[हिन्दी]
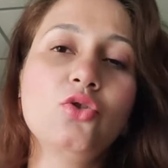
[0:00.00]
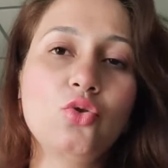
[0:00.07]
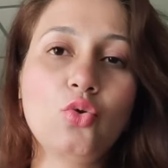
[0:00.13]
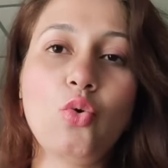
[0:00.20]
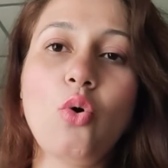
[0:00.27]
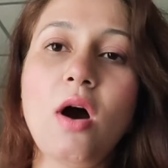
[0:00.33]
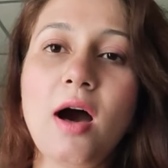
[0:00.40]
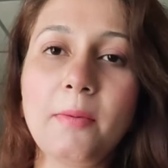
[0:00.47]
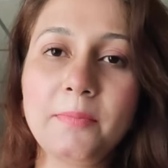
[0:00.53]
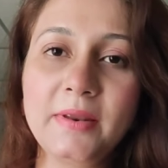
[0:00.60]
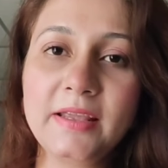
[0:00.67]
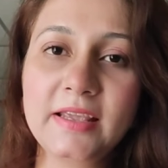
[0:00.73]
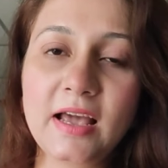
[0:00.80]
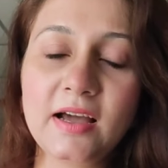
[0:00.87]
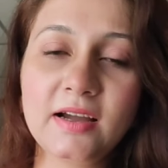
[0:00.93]
तो
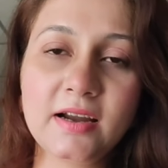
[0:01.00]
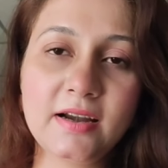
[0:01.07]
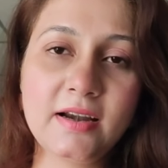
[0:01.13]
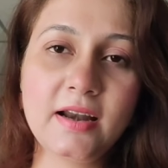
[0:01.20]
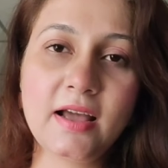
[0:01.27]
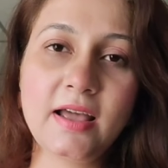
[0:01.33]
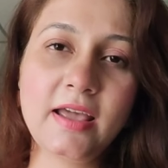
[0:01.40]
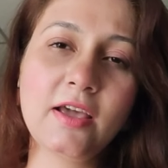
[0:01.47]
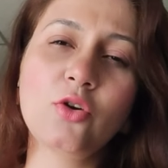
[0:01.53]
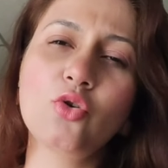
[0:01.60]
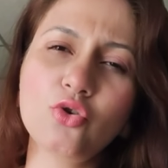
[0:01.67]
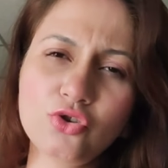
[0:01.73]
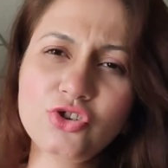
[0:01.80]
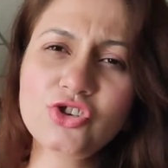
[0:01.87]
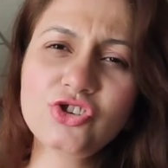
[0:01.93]
आपने क्या करना है
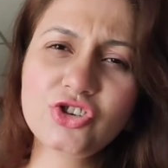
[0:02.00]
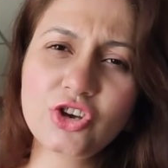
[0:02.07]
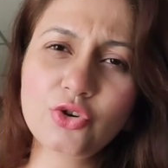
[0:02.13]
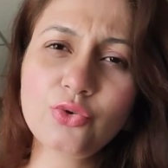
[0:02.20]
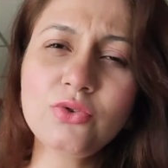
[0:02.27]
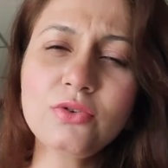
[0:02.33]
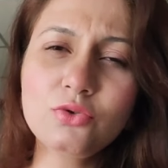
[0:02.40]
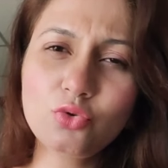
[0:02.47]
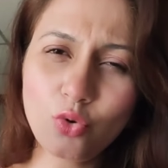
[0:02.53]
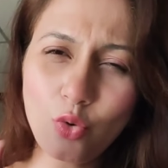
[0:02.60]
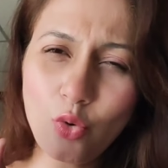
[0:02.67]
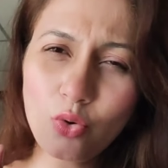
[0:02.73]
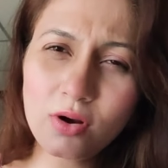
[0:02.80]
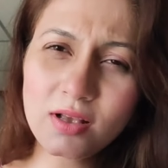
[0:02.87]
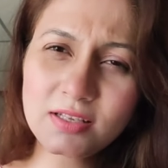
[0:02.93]
कोशिश करो
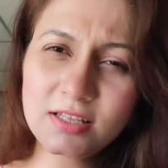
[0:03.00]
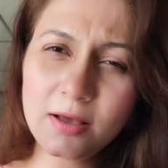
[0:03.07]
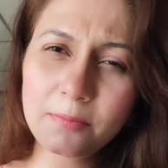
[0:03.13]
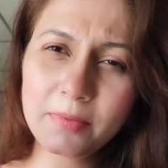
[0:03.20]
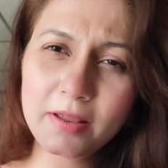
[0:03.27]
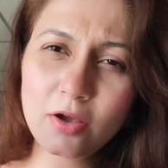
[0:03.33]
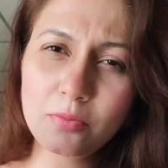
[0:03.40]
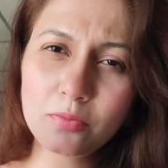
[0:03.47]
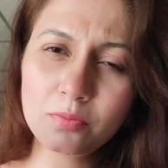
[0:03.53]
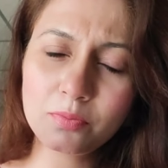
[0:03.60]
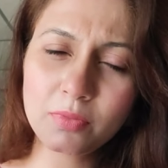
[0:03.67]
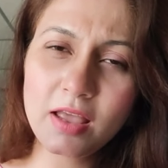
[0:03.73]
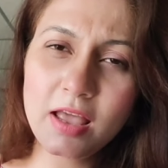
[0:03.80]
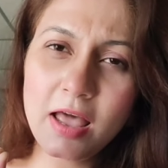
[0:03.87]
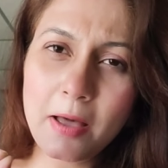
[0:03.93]
थोड़ा सा अपने
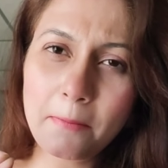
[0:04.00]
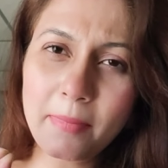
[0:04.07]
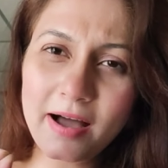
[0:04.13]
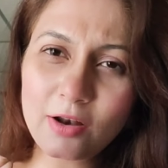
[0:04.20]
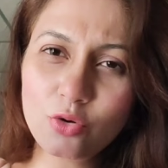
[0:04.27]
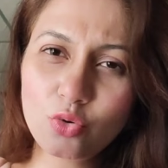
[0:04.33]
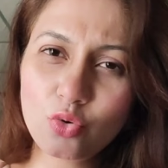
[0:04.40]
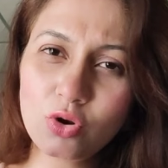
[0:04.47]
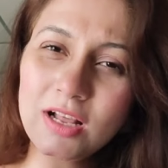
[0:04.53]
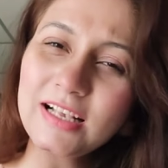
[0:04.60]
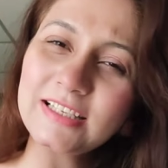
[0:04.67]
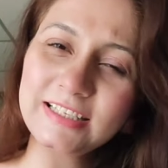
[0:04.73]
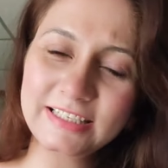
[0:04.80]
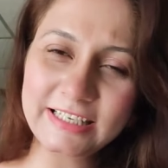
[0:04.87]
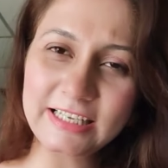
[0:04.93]
बालों को ना
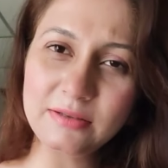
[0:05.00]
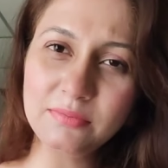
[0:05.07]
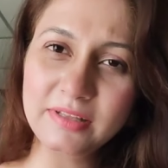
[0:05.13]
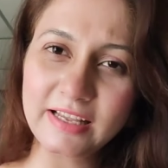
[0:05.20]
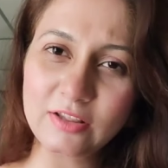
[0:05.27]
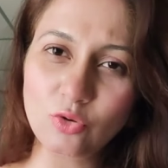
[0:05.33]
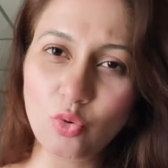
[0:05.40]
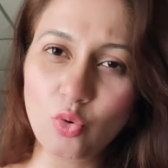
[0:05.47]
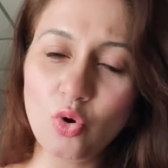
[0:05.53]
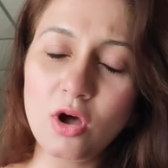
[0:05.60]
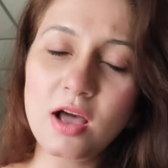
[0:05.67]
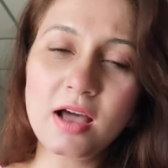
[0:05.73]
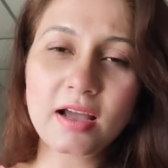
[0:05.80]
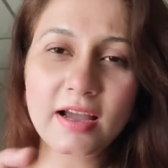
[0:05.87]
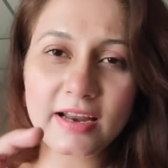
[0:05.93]
स्टीम दे दो
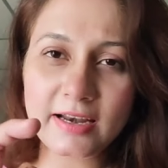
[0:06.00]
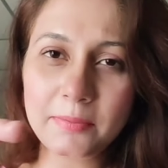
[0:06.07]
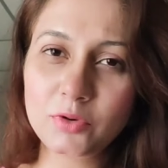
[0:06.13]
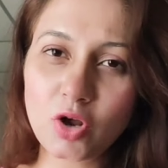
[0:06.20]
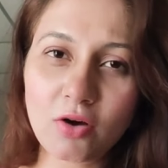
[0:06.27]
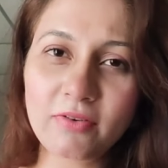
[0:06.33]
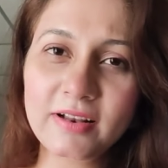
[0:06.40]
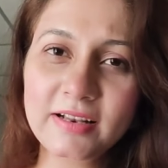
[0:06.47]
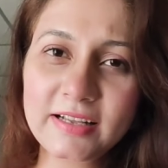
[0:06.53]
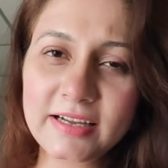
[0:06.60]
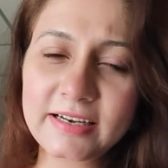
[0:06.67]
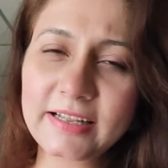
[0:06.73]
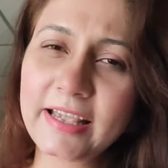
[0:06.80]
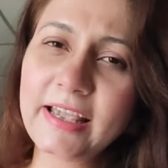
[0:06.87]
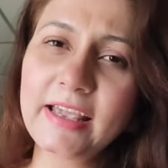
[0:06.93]
गर्म टॉवल
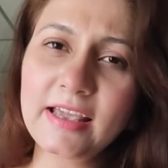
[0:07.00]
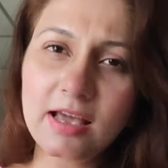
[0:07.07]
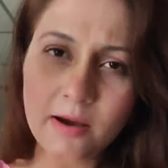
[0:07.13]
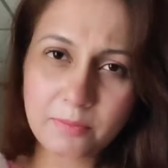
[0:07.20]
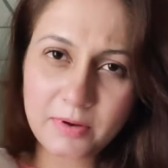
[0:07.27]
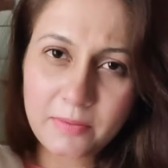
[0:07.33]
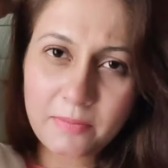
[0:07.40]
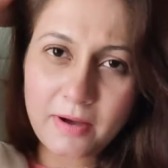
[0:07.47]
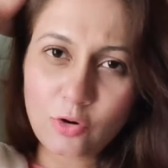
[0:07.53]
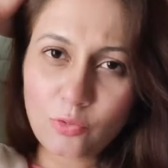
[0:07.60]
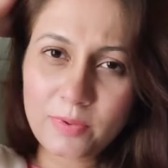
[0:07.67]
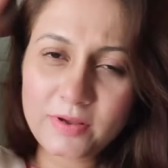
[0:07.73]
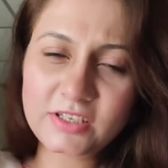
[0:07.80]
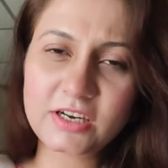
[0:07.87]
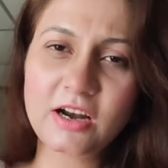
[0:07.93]
करके अपने बालों
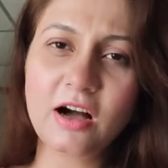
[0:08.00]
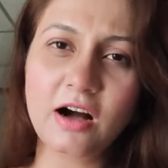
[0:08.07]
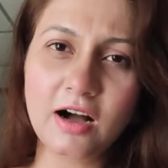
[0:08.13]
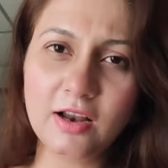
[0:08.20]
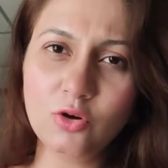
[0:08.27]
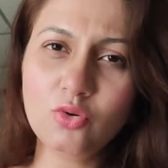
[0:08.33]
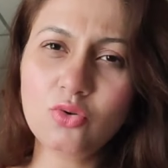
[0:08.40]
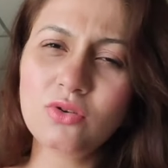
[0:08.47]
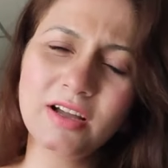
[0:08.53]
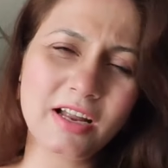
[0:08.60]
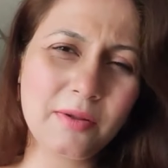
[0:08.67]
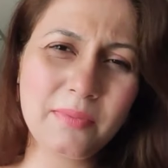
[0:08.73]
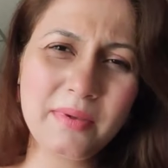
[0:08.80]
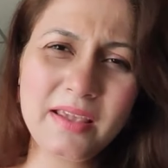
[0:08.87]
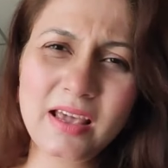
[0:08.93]
पे चढ़ा लो
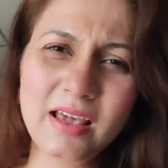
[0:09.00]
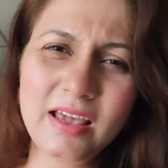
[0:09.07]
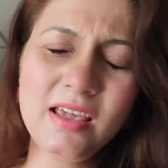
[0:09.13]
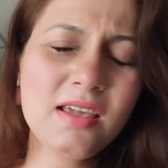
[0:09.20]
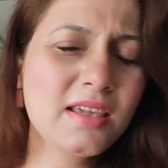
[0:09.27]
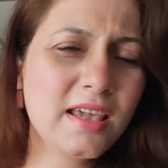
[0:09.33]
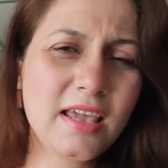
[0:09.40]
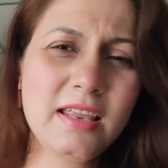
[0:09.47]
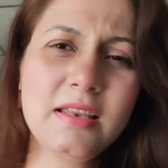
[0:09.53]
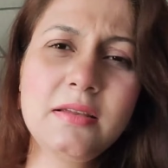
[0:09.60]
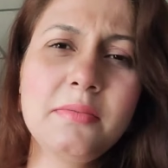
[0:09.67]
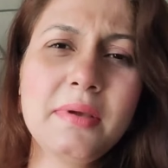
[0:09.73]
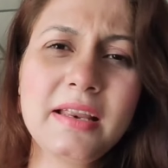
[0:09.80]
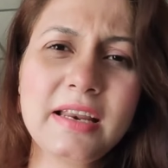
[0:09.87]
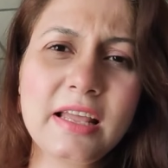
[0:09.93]
गर्मी आए ये
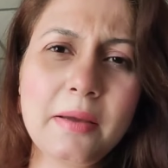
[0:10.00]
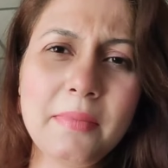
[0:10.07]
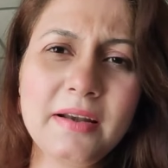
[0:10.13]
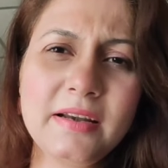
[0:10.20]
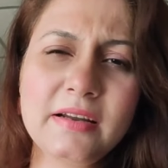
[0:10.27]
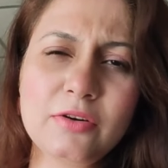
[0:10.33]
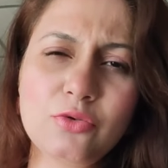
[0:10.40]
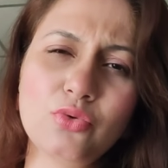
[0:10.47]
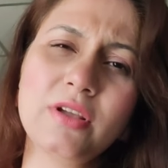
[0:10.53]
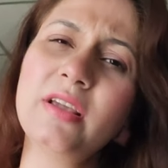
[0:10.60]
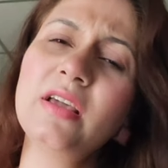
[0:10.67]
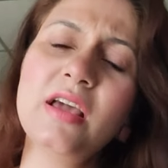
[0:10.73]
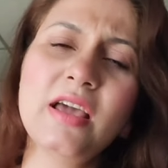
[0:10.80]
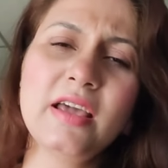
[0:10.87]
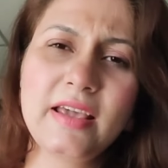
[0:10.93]
नहीं मैं रिकमेंड करूँगी
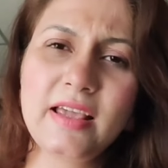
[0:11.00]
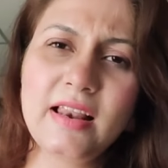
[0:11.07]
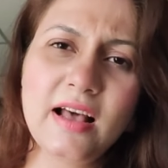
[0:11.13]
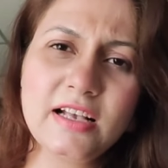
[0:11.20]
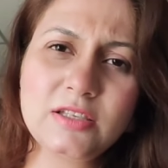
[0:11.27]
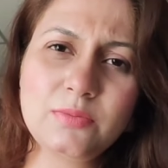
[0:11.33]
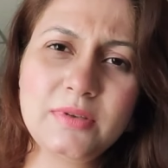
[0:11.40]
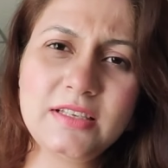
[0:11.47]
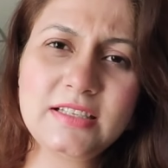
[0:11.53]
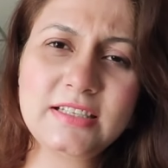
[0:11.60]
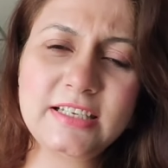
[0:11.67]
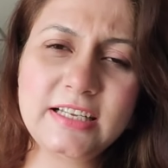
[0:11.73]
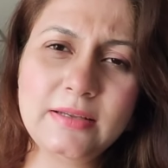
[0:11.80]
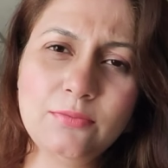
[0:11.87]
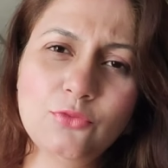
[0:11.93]
कि लाजमी
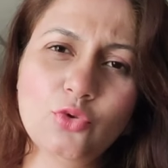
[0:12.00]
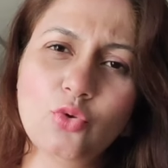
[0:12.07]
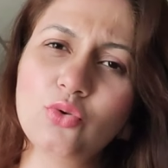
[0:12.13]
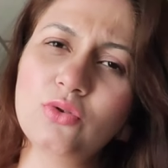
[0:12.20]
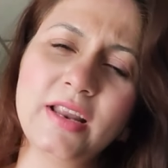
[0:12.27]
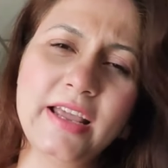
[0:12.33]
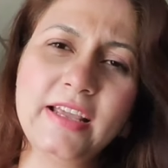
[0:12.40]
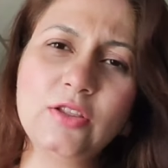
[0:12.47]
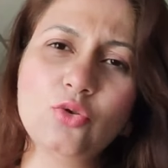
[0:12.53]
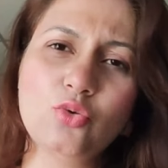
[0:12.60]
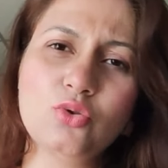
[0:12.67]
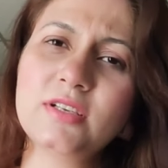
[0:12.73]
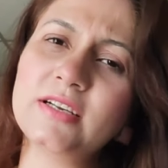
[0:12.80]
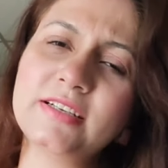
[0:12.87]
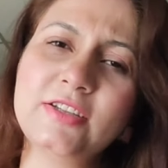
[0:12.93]
स्टीम दो नहीं दो
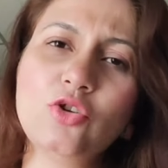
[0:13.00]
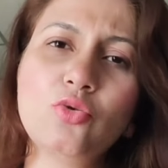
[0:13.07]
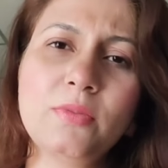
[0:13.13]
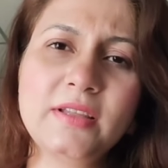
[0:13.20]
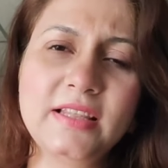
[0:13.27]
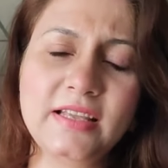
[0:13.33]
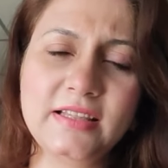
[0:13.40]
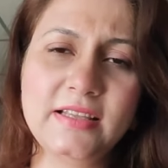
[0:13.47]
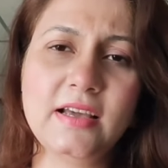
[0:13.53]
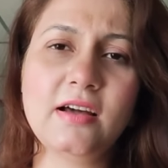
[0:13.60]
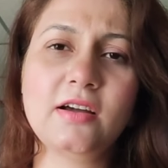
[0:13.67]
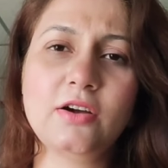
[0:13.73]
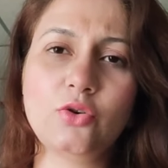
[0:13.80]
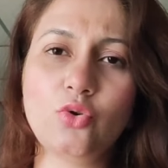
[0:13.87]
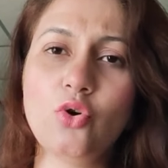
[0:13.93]
सर्दियों में दे दिया
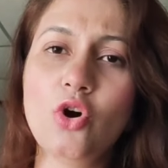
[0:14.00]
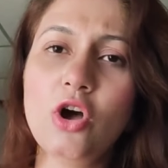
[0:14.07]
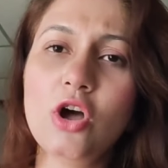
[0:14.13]
करो